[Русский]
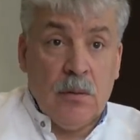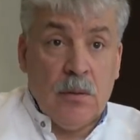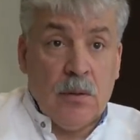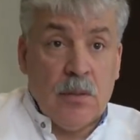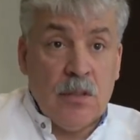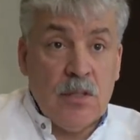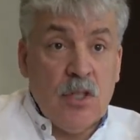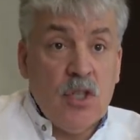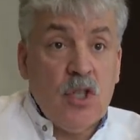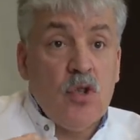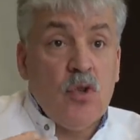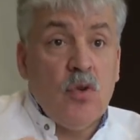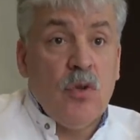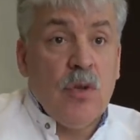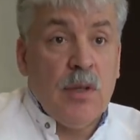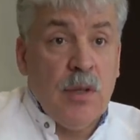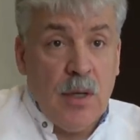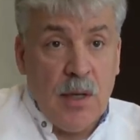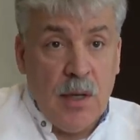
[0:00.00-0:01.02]

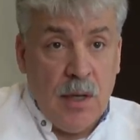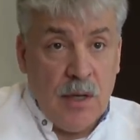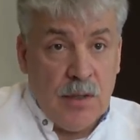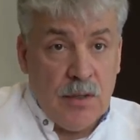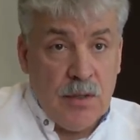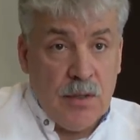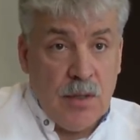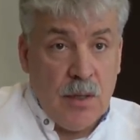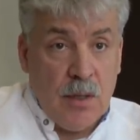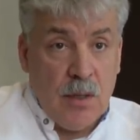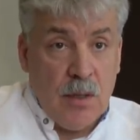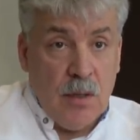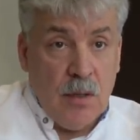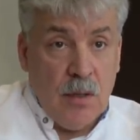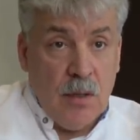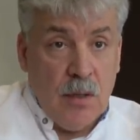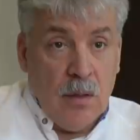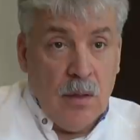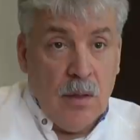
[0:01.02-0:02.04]
разрешенная акция –
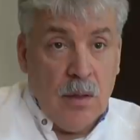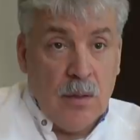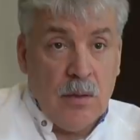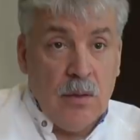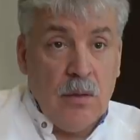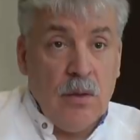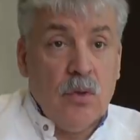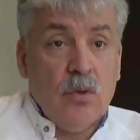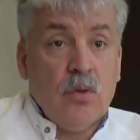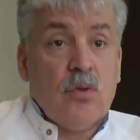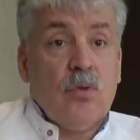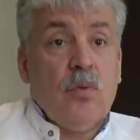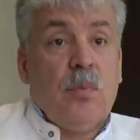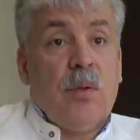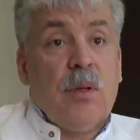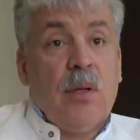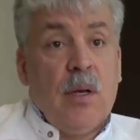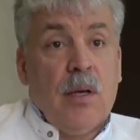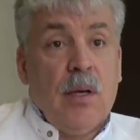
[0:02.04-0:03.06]
это не то, что
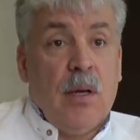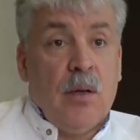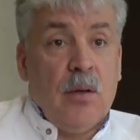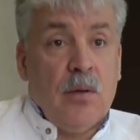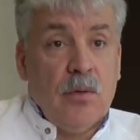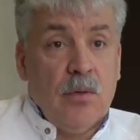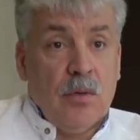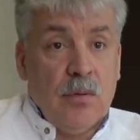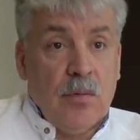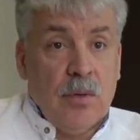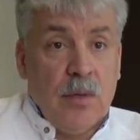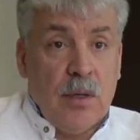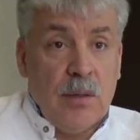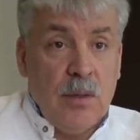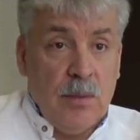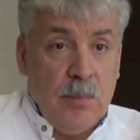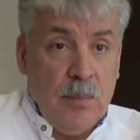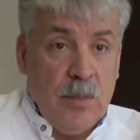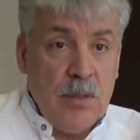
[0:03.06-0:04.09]
предлагают люди
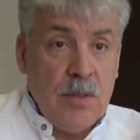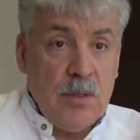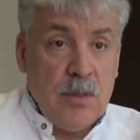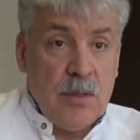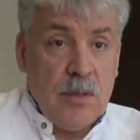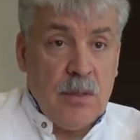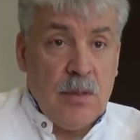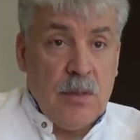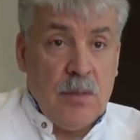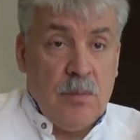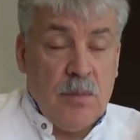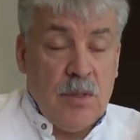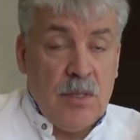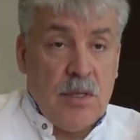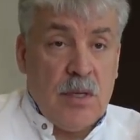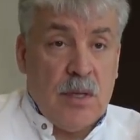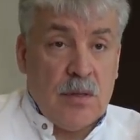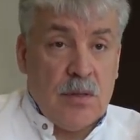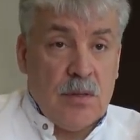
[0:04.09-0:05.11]
выходить без, без
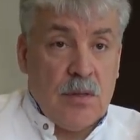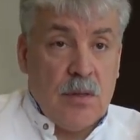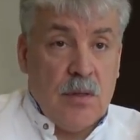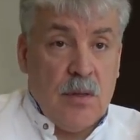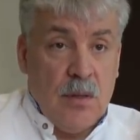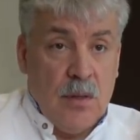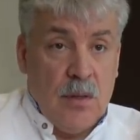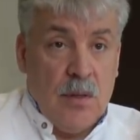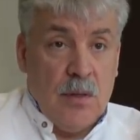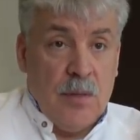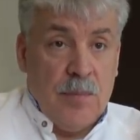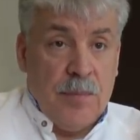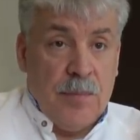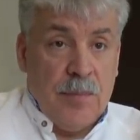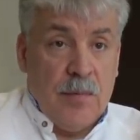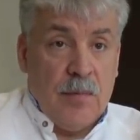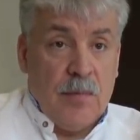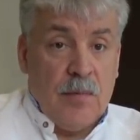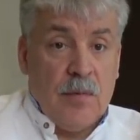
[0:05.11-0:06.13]
санкций.
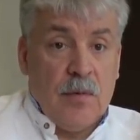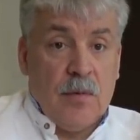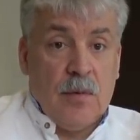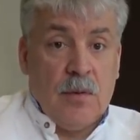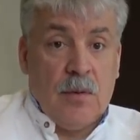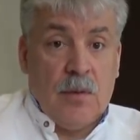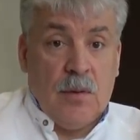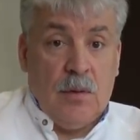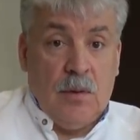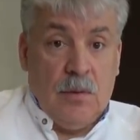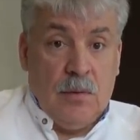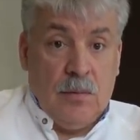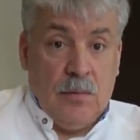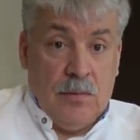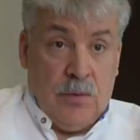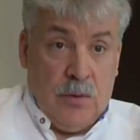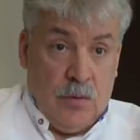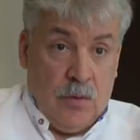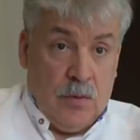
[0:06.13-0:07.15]
И
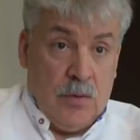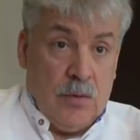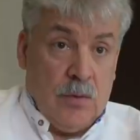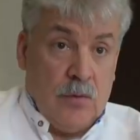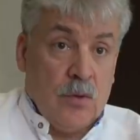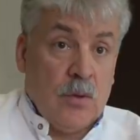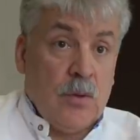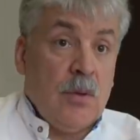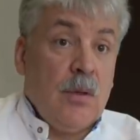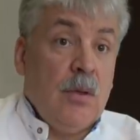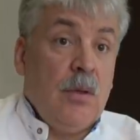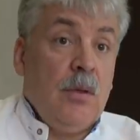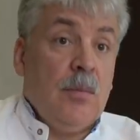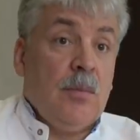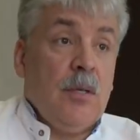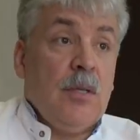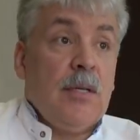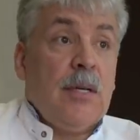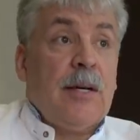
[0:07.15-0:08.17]
в эту, вот,
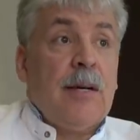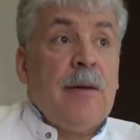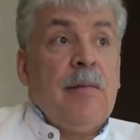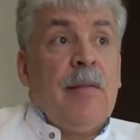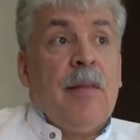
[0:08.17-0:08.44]
знаете как,